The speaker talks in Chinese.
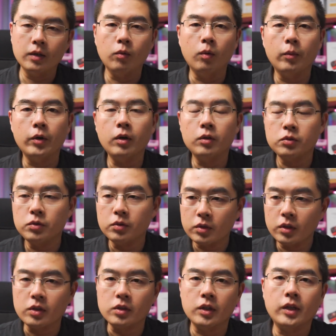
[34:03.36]
我们要去
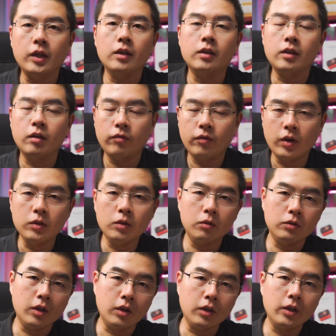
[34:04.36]
测试一下它的这个防
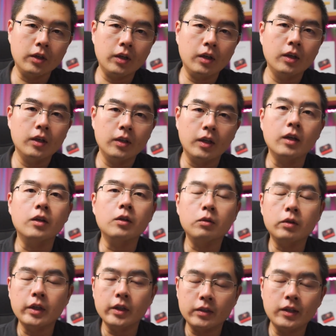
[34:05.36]
抖能力啊，还
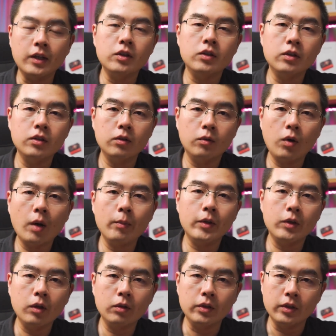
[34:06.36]
有 6K30 的画
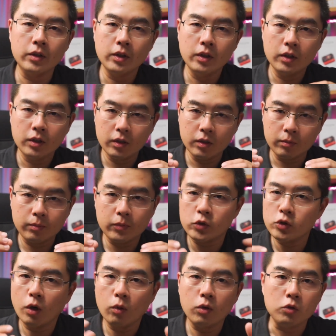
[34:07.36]
面到底
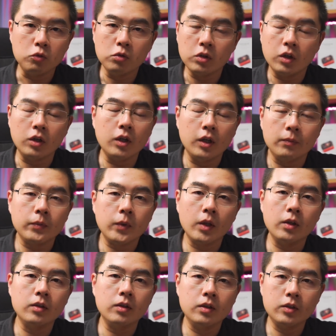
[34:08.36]
效果如何啊？
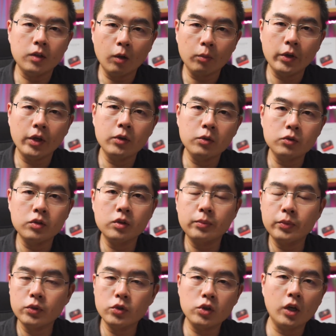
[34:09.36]
它的这个照片，尤其
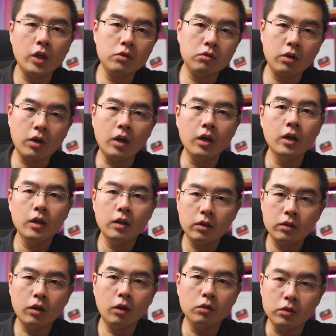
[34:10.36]
是 PureShot HDR
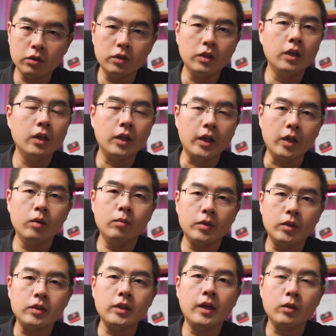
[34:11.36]
到底给我
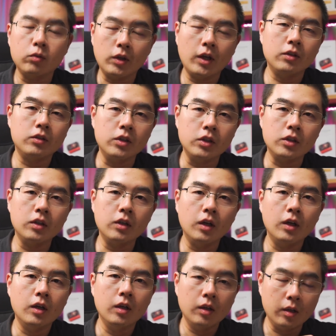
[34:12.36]
们能带来多大的提升
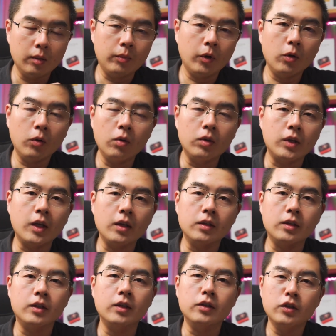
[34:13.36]
啊？包括它的
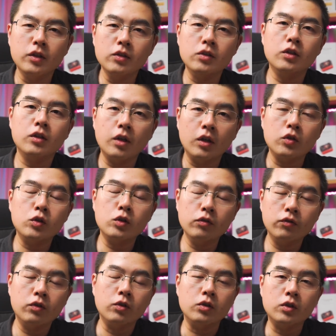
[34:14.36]
这个音质啊，
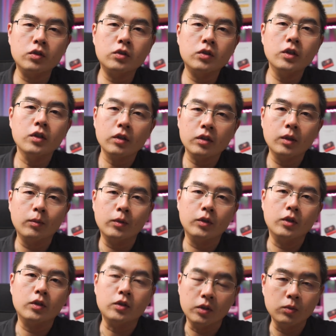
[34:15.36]
是否是真的那么
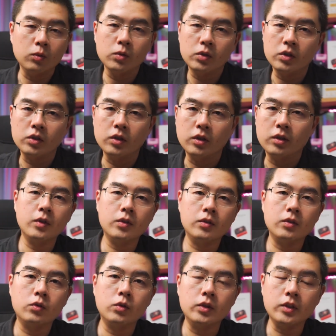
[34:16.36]
的神乎其神？
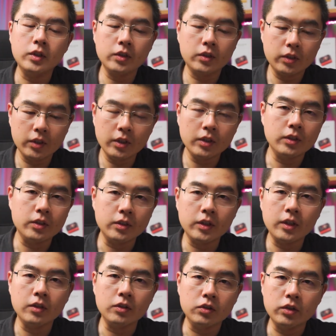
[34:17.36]
所以这些一
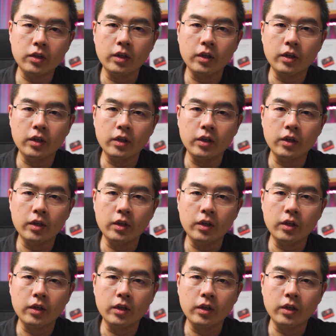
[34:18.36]
切，